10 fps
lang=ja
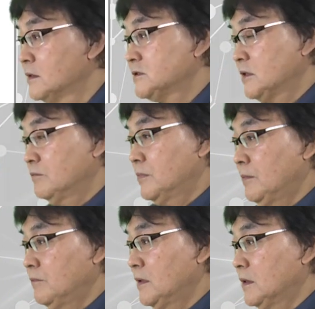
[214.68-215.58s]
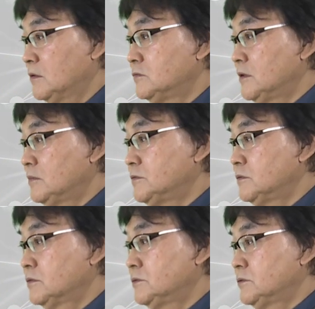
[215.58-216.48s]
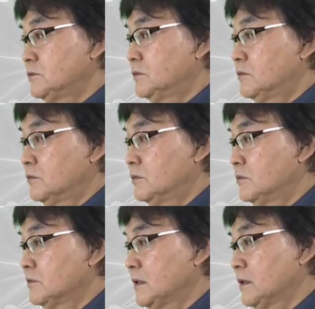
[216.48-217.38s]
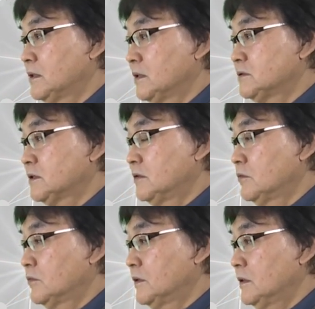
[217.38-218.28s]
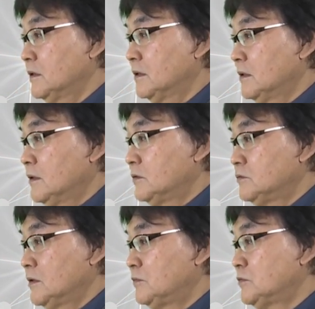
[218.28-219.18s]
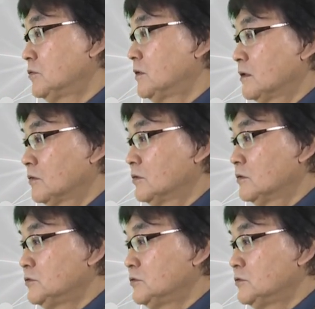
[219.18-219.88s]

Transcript: 3番目がウェブの情報なんですけれどもこれウェブをあの